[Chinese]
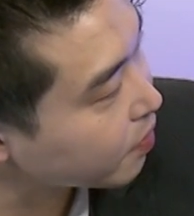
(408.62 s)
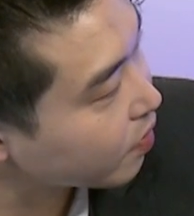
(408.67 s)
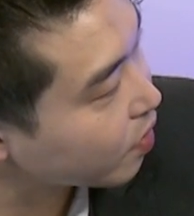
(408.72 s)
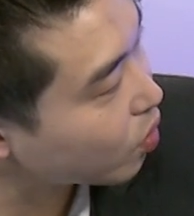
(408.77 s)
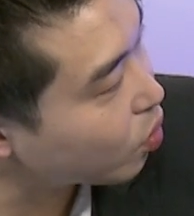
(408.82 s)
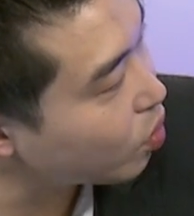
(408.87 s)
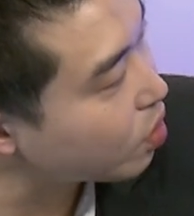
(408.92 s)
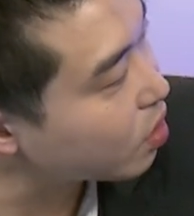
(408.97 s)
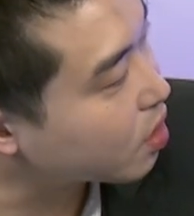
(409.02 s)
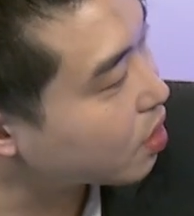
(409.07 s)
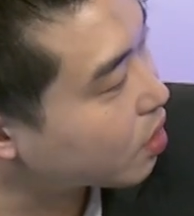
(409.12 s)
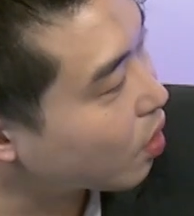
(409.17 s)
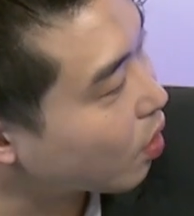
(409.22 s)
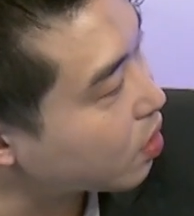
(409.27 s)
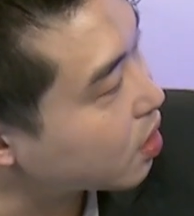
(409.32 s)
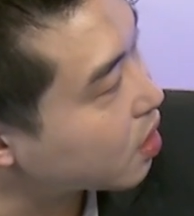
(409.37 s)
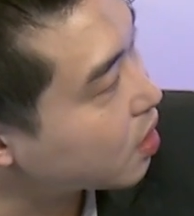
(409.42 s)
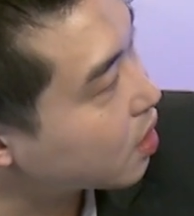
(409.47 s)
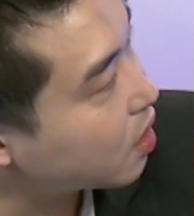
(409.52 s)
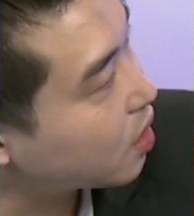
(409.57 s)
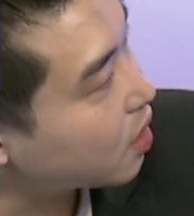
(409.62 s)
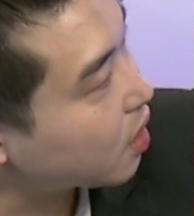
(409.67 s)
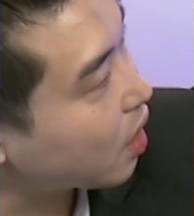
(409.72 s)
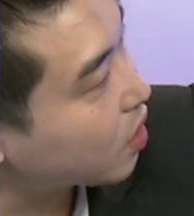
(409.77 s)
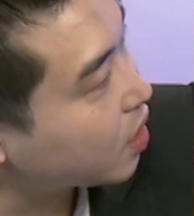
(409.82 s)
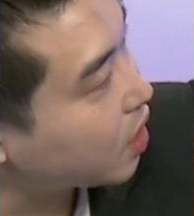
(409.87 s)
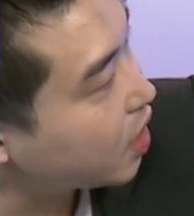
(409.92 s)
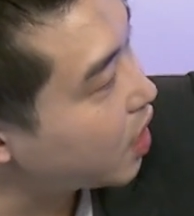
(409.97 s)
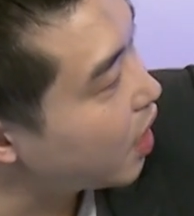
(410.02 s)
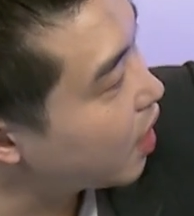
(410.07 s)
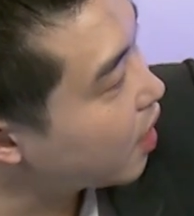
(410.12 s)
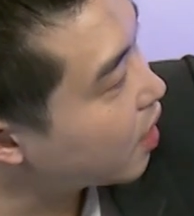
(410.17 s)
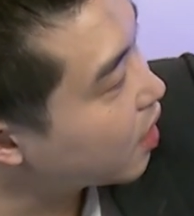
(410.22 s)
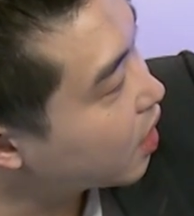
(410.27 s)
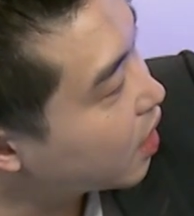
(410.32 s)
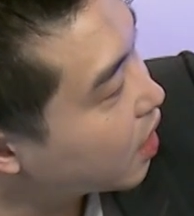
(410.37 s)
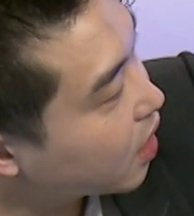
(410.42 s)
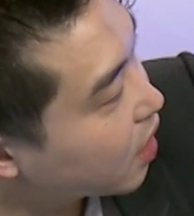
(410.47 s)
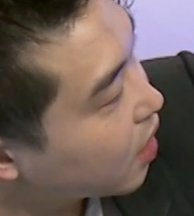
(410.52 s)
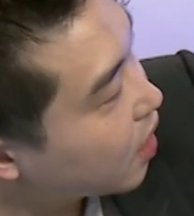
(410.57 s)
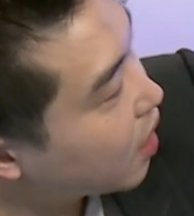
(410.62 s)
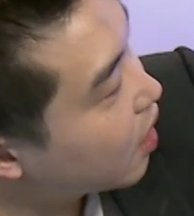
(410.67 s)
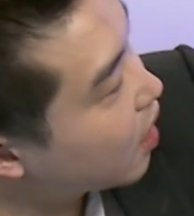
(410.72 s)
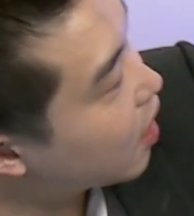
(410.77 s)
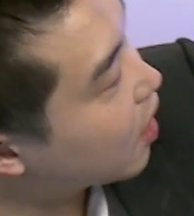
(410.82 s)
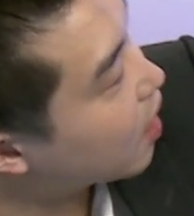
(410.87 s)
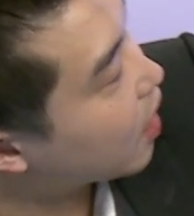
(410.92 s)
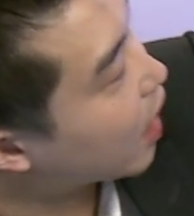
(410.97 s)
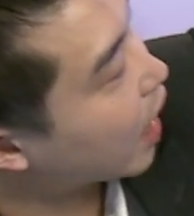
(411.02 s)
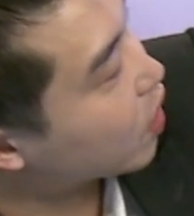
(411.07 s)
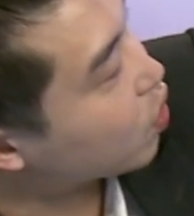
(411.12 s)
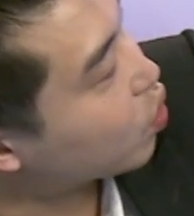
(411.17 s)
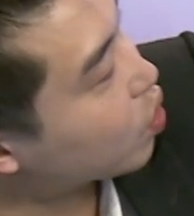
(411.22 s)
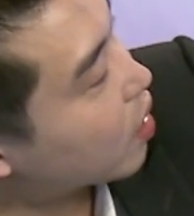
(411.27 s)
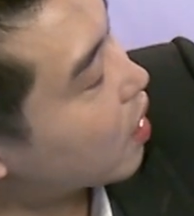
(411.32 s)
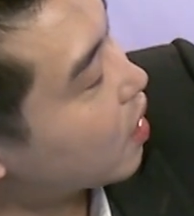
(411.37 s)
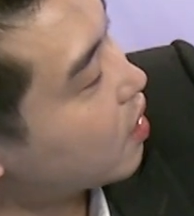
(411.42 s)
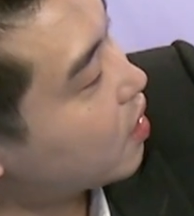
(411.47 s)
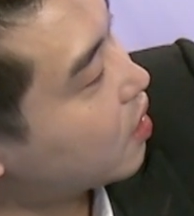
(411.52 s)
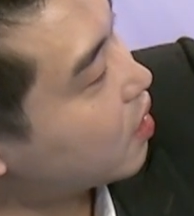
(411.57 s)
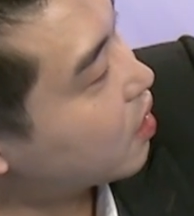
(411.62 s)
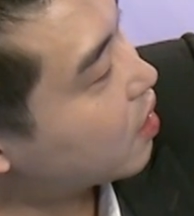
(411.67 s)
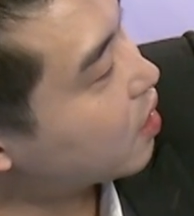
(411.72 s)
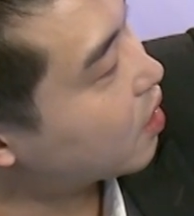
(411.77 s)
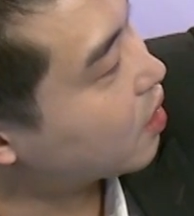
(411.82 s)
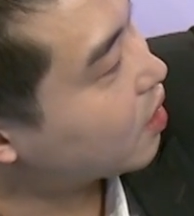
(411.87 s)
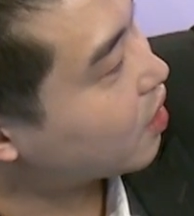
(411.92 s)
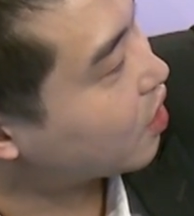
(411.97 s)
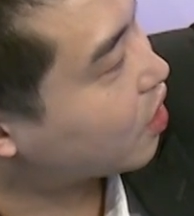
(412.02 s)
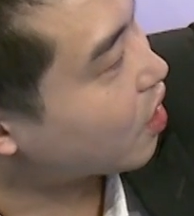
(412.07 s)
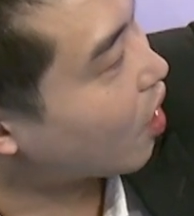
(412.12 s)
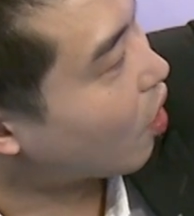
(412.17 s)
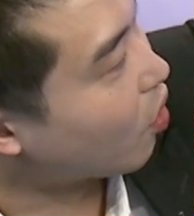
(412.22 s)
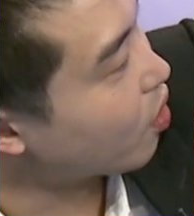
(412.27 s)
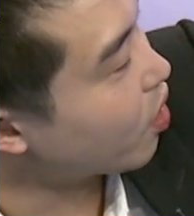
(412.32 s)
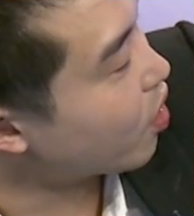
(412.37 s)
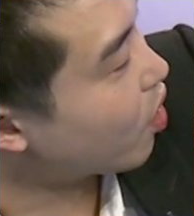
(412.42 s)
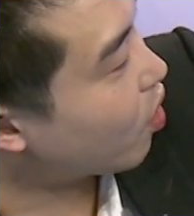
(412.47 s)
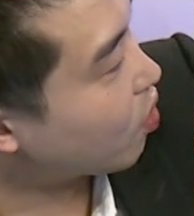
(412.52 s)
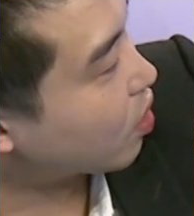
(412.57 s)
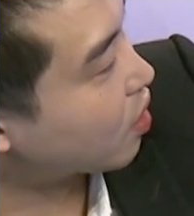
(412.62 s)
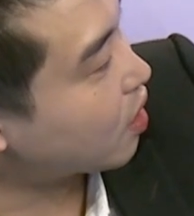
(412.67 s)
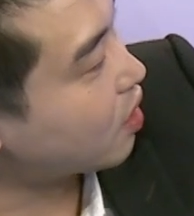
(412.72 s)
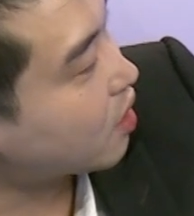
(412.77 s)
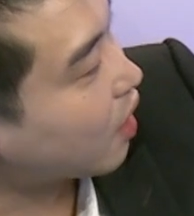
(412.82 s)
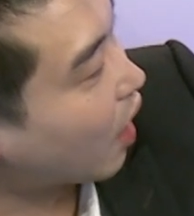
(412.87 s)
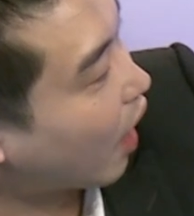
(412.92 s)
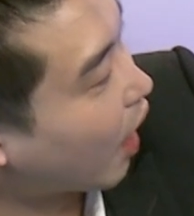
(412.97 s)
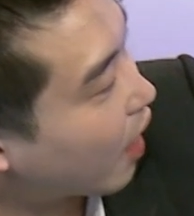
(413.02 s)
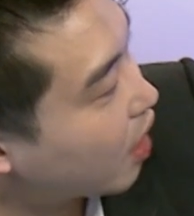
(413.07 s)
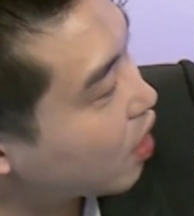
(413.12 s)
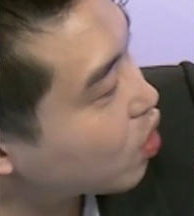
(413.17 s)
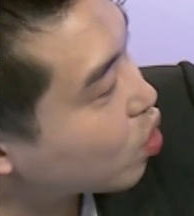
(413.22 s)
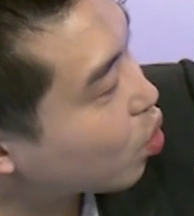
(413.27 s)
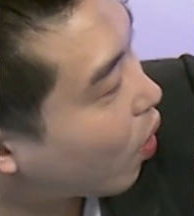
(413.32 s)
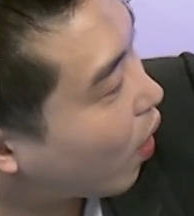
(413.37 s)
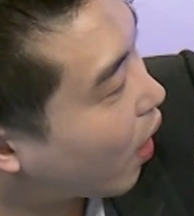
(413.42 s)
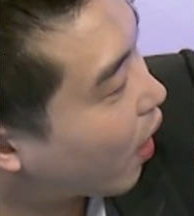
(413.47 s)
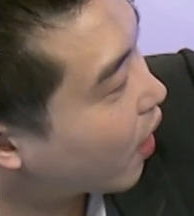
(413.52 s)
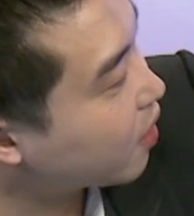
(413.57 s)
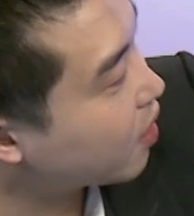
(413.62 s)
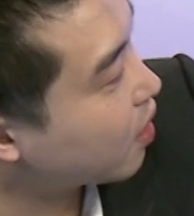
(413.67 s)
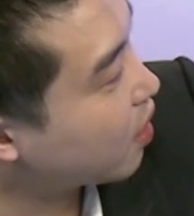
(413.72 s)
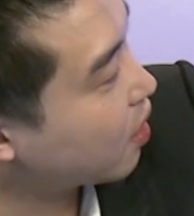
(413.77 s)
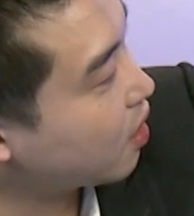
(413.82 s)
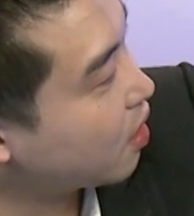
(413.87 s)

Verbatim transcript: 与此同时，要借以。来去跟小柳跟台船